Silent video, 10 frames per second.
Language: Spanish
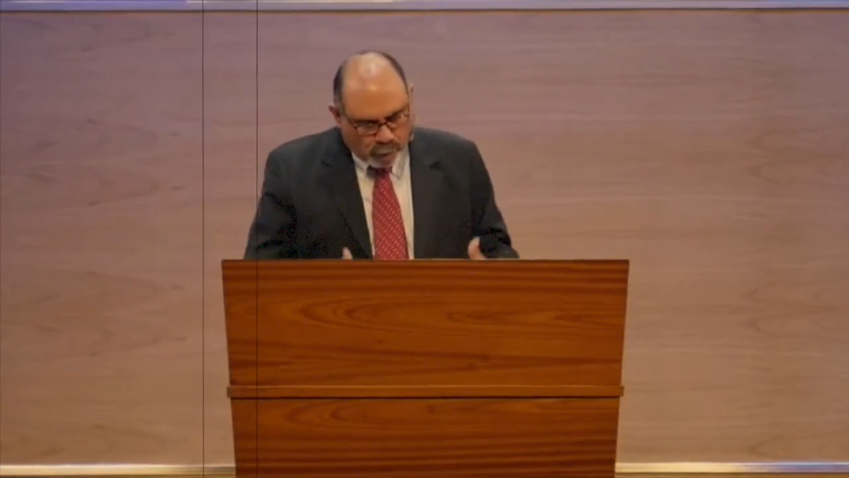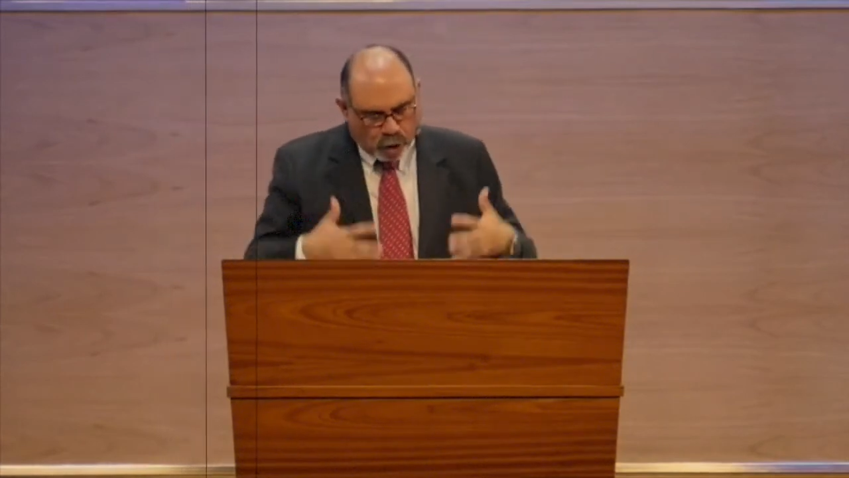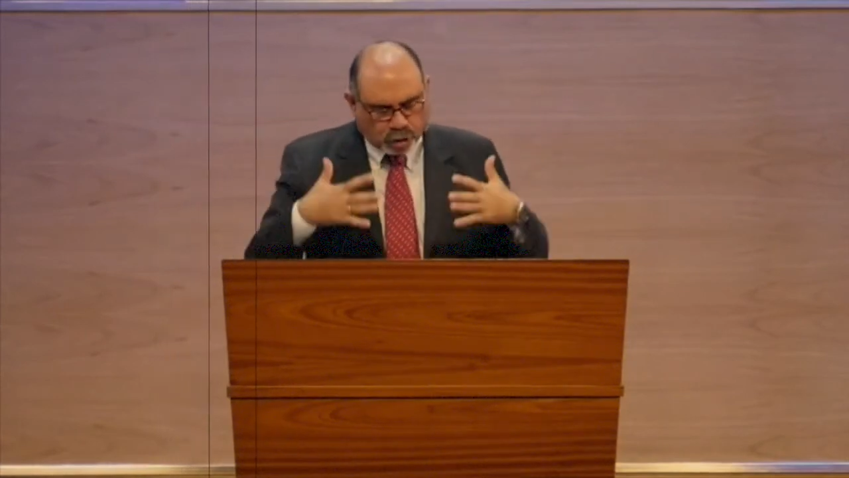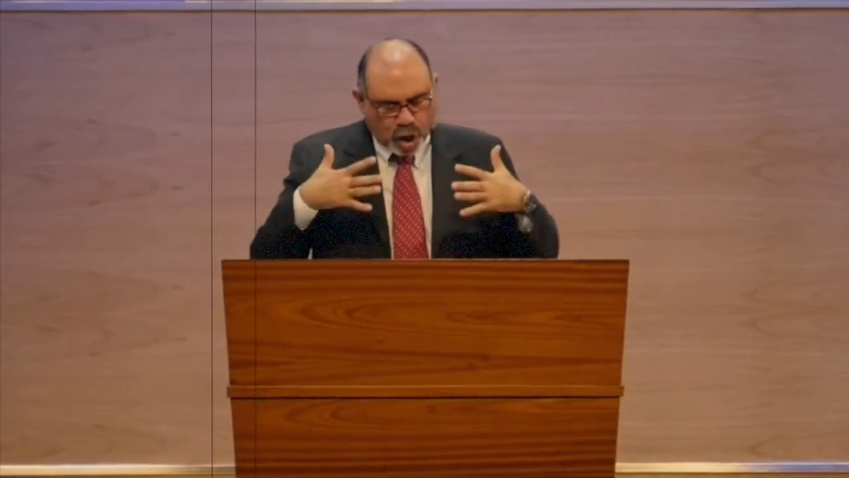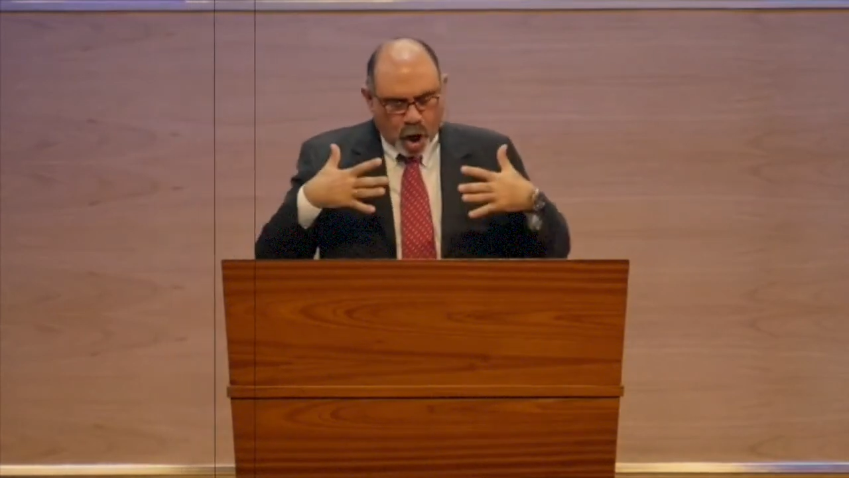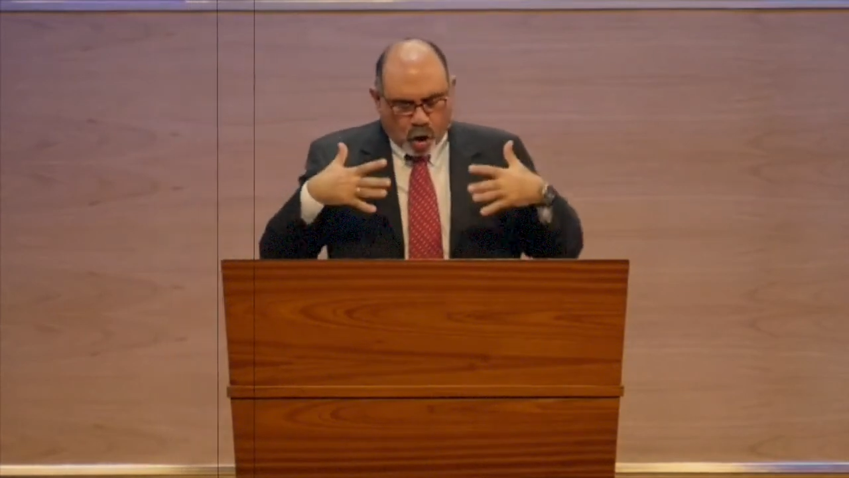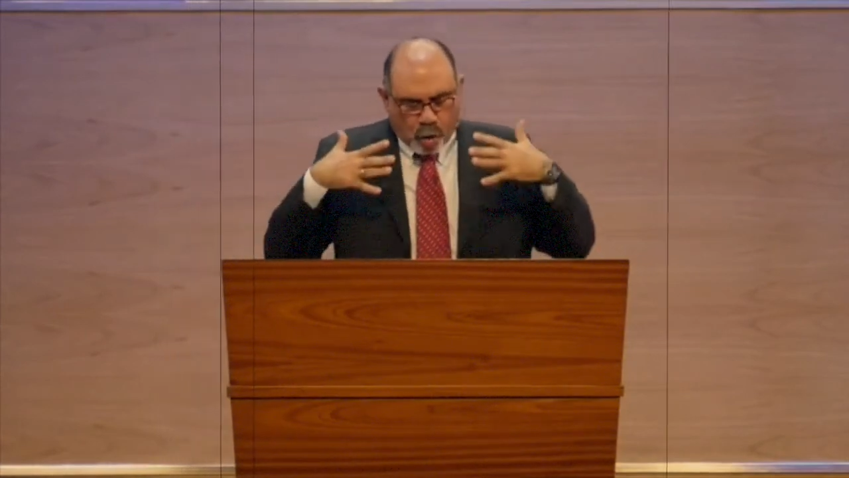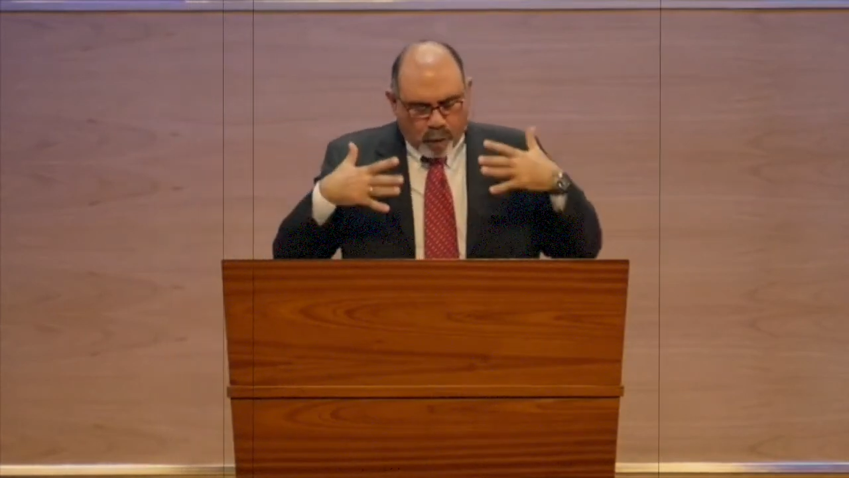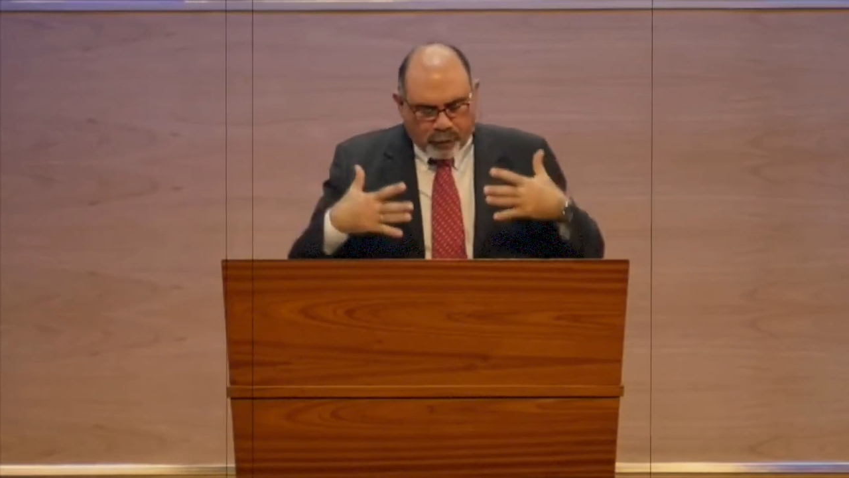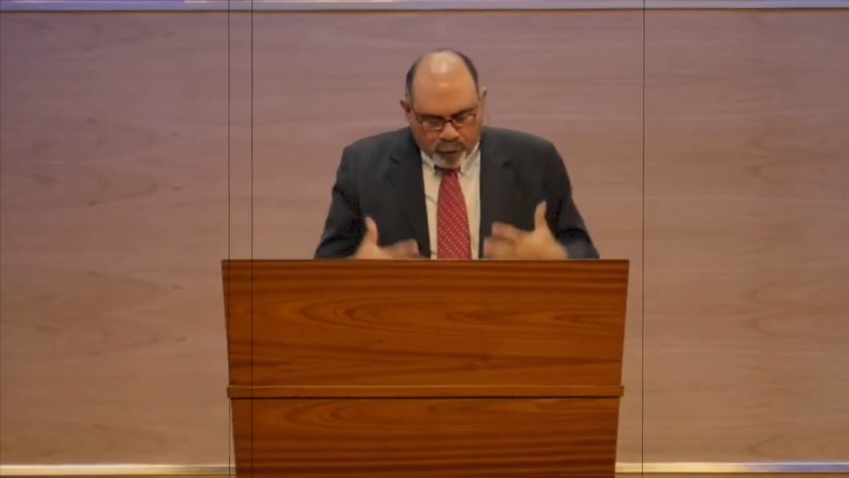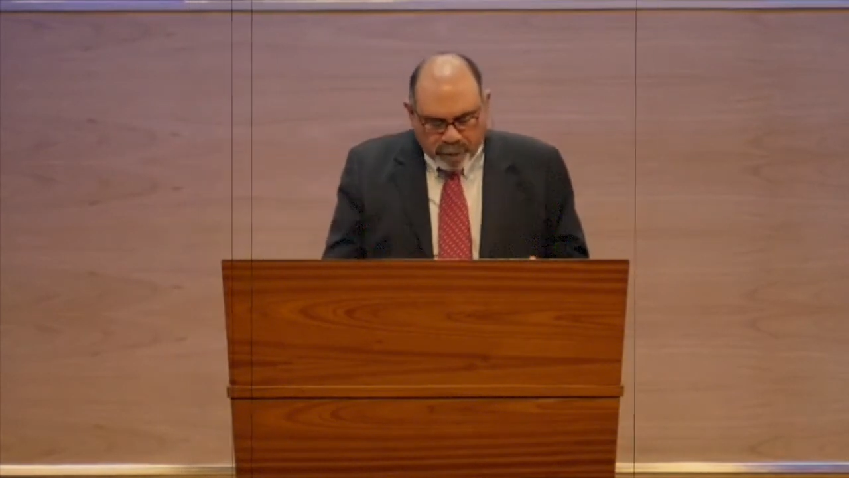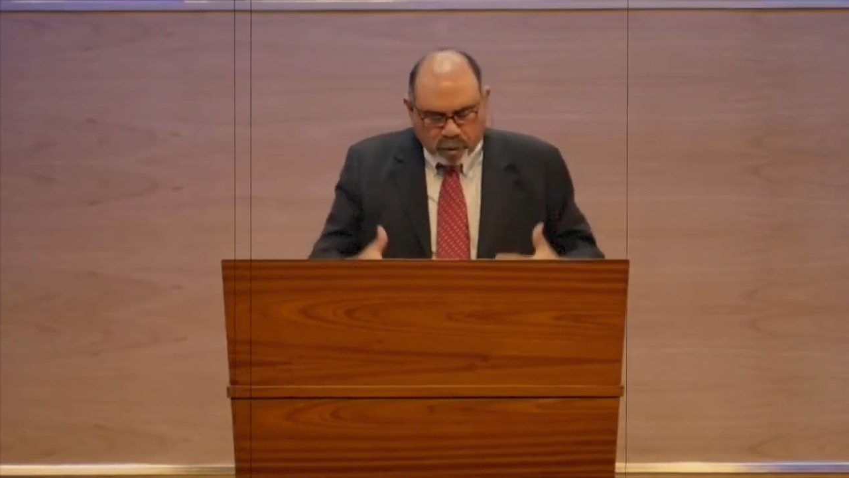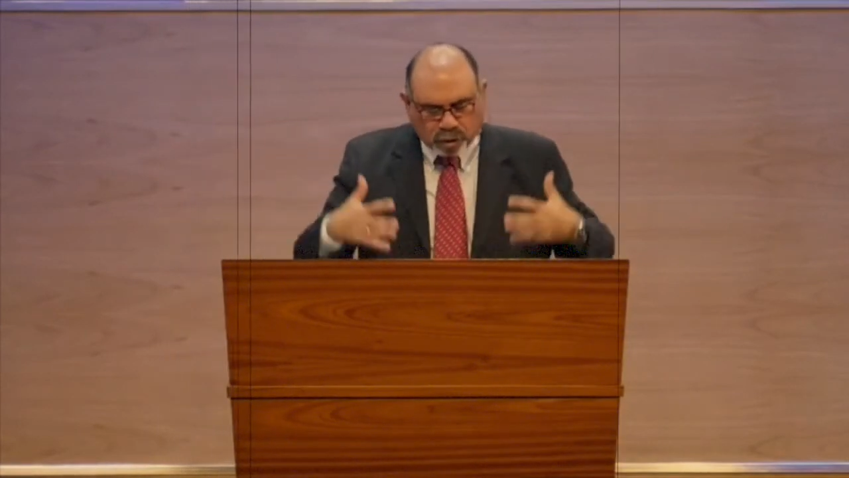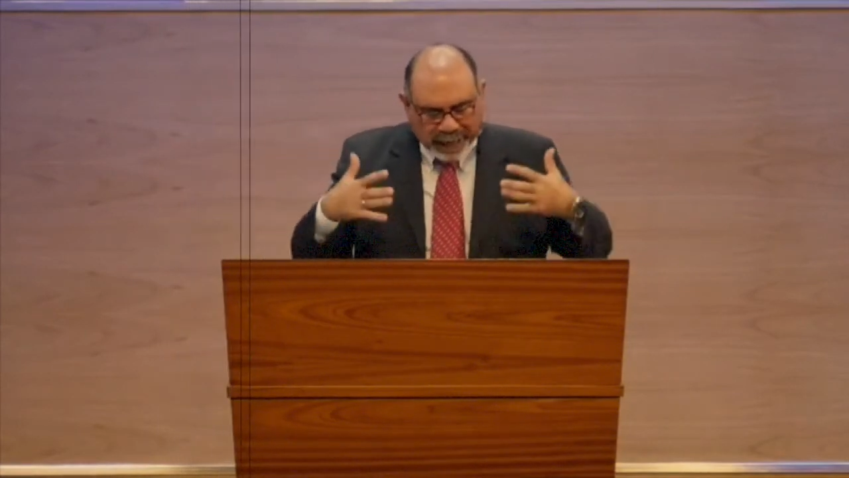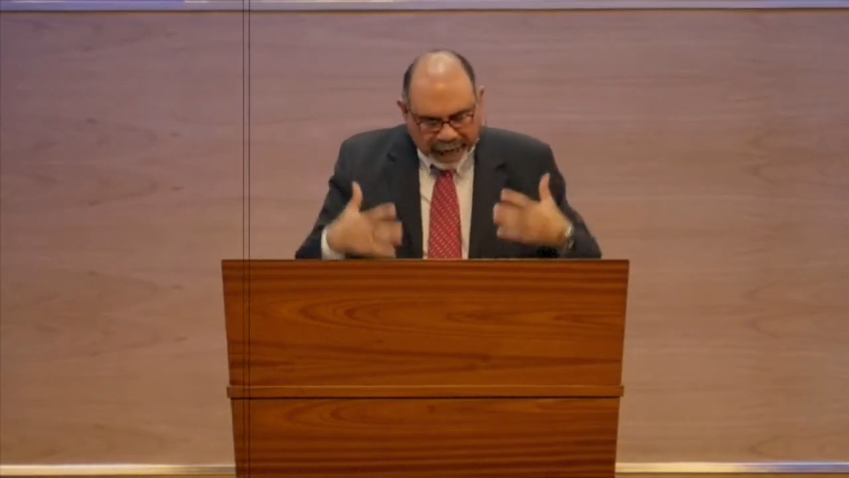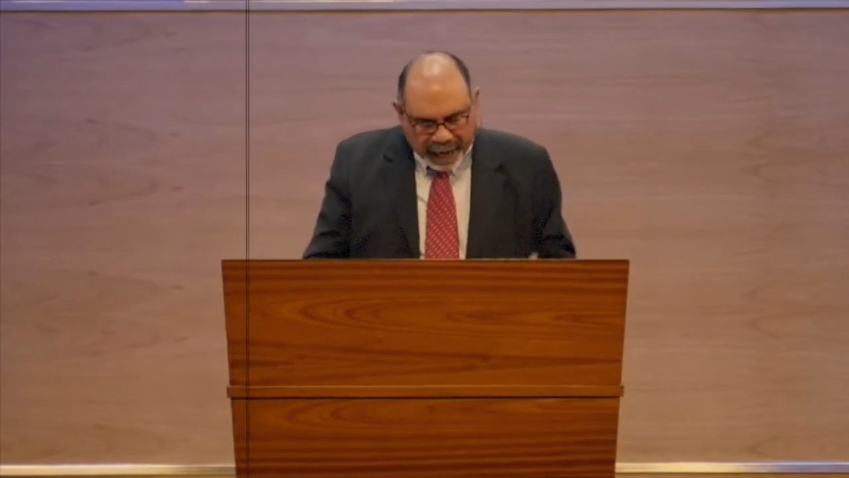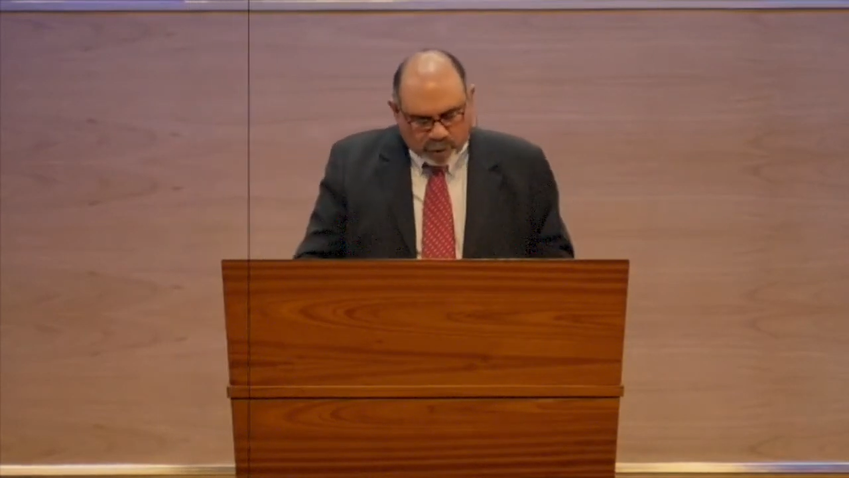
como fuimos creados